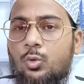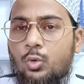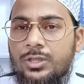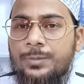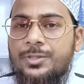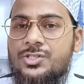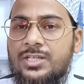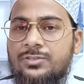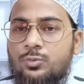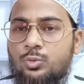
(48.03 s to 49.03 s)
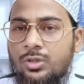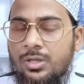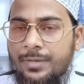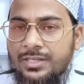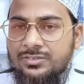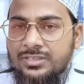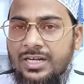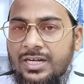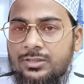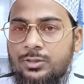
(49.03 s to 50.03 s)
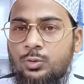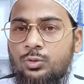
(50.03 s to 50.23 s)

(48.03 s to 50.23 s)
कोई भी शख्स जो नमाज का आदि